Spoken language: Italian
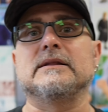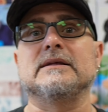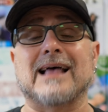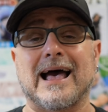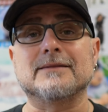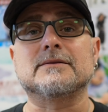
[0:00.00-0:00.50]
di
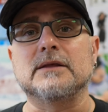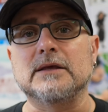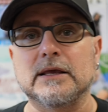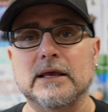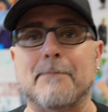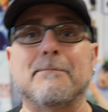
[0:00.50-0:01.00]

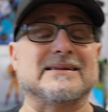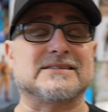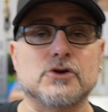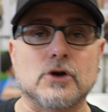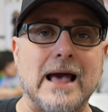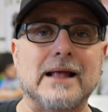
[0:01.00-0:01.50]
tanti
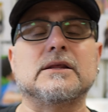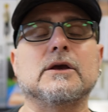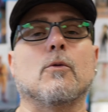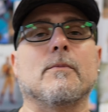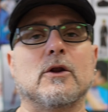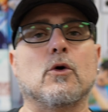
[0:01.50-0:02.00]
appassionati
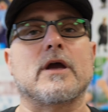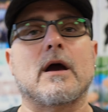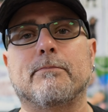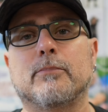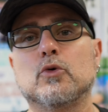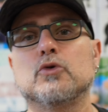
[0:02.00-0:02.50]
come noi
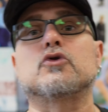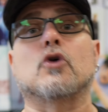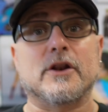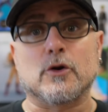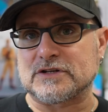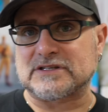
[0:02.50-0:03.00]
appunto
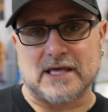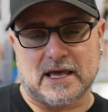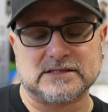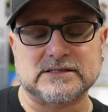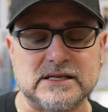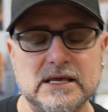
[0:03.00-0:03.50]
e noi
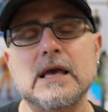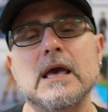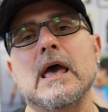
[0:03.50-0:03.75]
stessi